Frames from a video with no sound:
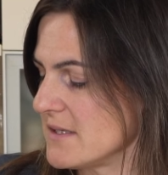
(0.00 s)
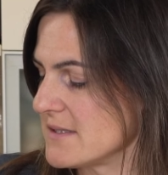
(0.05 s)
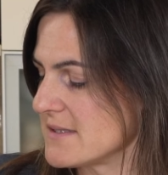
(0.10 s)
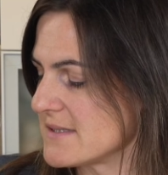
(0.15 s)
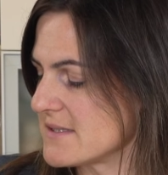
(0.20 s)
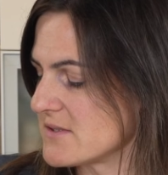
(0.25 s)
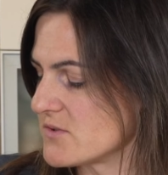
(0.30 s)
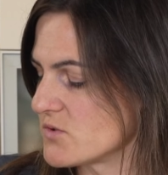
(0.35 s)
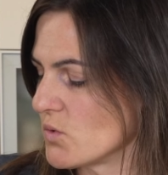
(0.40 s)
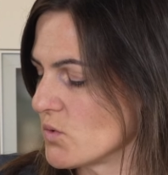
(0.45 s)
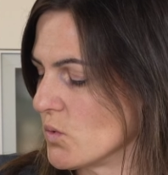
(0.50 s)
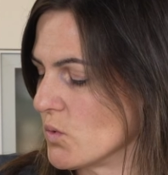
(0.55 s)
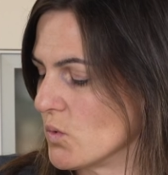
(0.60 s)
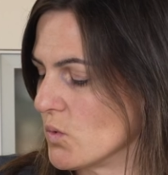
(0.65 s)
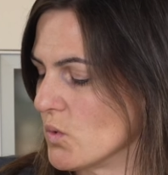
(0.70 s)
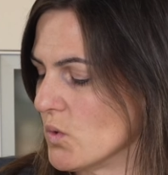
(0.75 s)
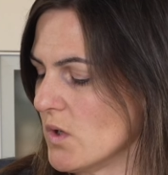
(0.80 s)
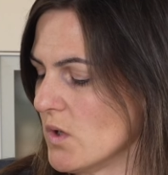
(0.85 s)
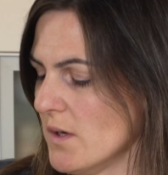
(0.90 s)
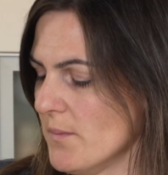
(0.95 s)

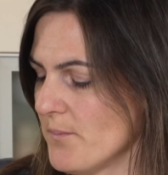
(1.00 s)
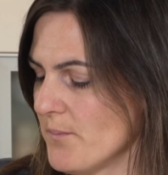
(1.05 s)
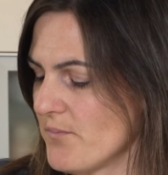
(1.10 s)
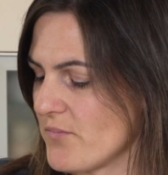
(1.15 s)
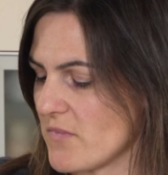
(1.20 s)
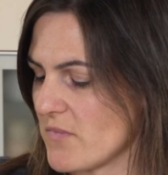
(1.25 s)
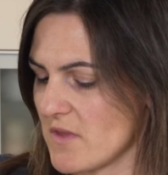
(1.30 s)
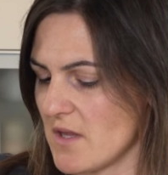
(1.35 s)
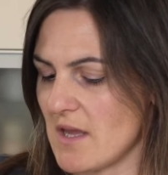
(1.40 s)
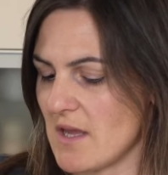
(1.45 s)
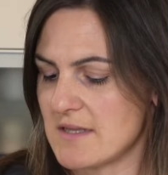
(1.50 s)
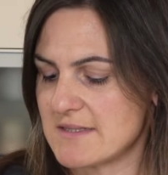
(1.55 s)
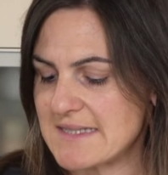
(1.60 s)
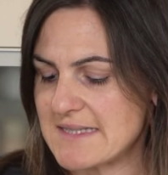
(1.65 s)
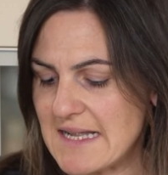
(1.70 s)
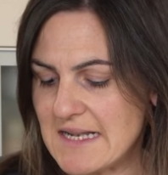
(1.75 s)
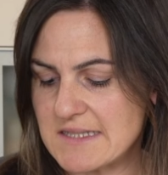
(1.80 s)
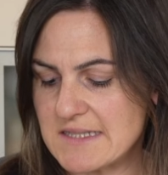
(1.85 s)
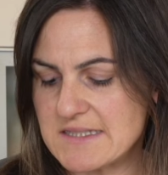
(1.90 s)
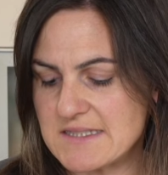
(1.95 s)
So,
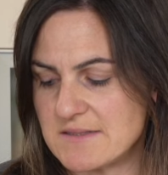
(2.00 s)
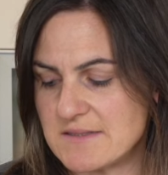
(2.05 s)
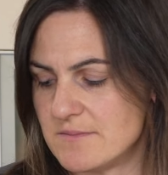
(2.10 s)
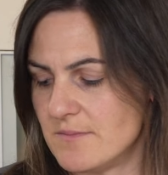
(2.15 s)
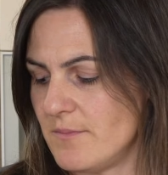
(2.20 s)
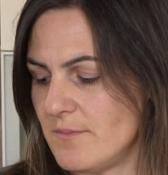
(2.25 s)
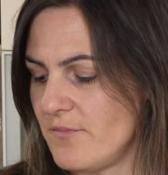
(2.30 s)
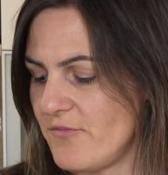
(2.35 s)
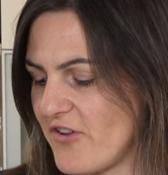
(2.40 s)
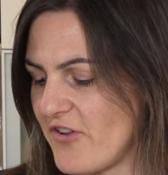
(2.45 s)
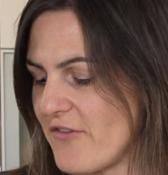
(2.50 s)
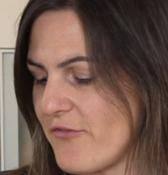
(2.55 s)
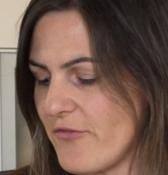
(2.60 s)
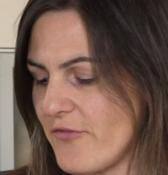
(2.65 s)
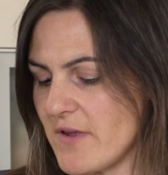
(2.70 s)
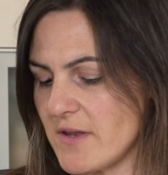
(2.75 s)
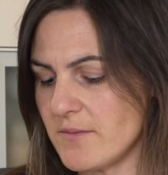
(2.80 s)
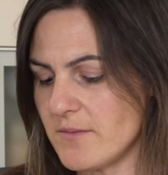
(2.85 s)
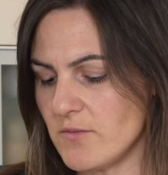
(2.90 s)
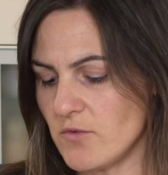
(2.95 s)
salzen,
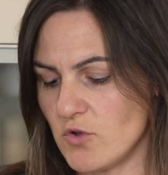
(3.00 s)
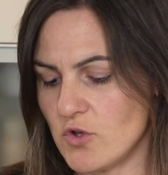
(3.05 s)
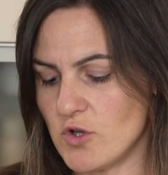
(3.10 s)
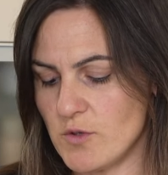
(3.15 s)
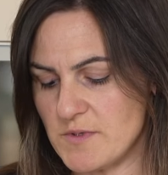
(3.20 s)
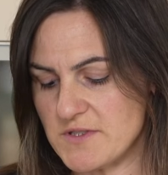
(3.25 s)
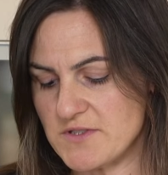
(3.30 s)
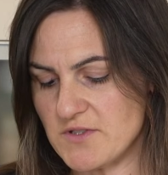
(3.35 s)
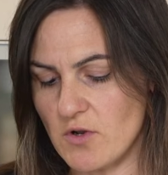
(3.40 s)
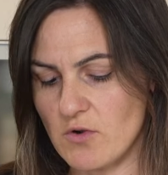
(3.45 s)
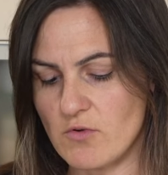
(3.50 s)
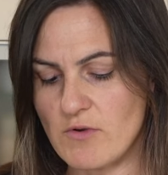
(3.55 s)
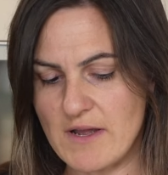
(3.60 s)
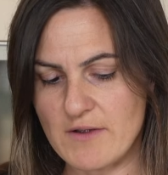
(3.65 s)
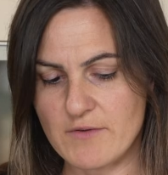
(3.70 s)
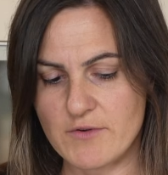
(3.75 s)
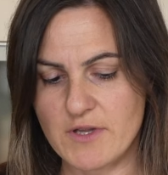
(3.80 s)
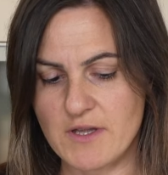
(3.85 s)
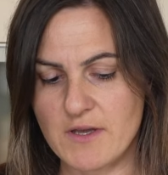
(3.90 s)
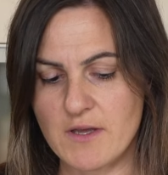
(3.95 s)
Pfeffern, Kürbis
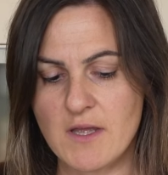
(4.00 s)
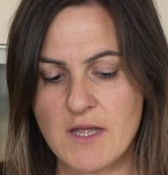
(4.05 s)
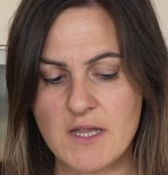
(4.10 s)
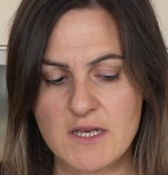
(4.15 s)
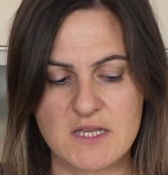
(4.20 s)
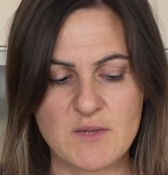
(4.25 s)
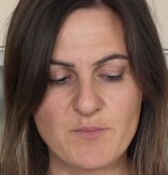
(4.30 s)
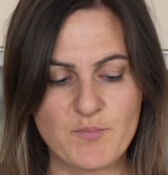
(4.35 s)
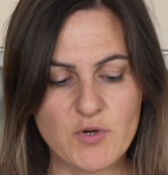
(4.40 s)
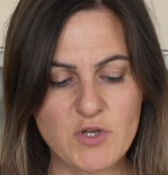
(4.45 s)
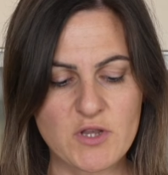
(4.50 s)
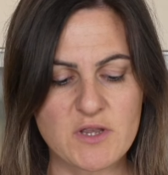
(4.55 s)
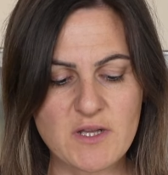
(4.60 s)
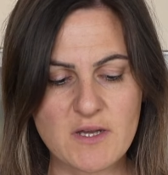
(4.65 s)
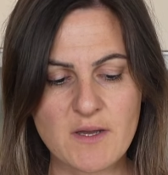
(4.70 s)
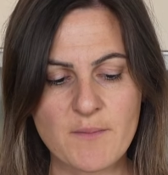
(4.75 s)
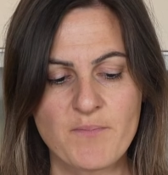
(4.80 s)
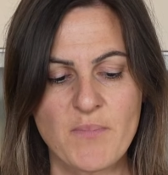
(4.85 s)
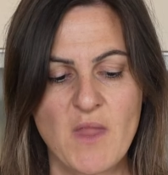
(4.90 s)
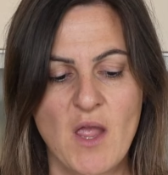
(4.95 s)
Allrounder, die
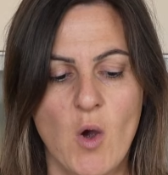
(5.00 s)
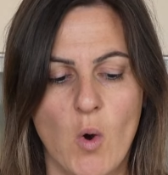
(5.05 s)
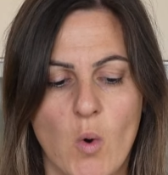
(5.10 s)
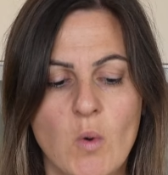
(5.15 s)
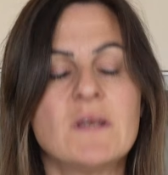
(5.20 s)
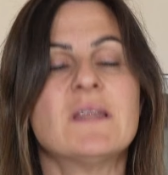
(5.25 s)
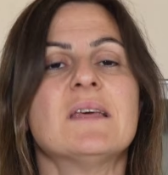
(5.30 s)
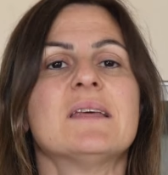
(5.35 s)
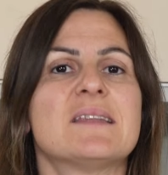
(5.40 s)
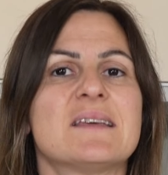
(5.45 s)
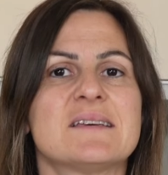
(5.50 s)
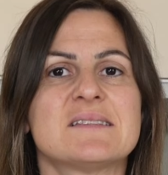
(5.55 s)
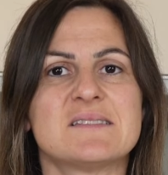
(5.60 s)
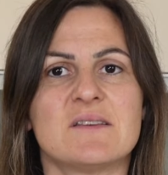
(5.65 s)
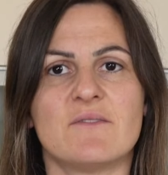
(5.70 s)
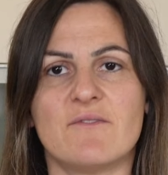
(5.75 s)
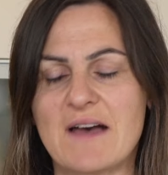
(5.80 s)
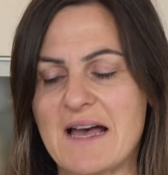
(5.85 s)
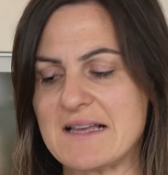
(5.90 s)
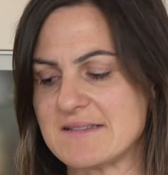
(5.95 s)
Butter und
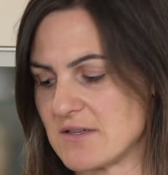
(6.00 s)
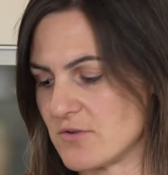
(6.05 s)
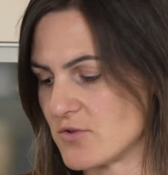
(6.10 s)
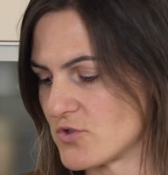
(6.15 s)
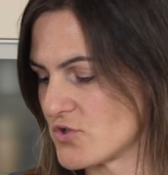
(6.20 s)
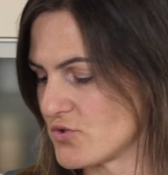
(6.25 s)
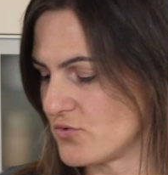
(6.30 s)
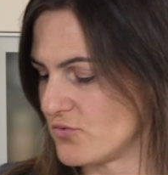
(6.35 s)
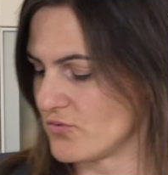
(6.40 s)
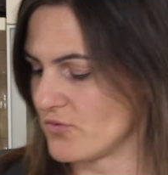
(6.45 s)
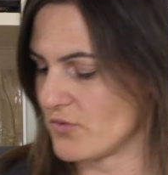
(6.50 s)
das war's auch schon.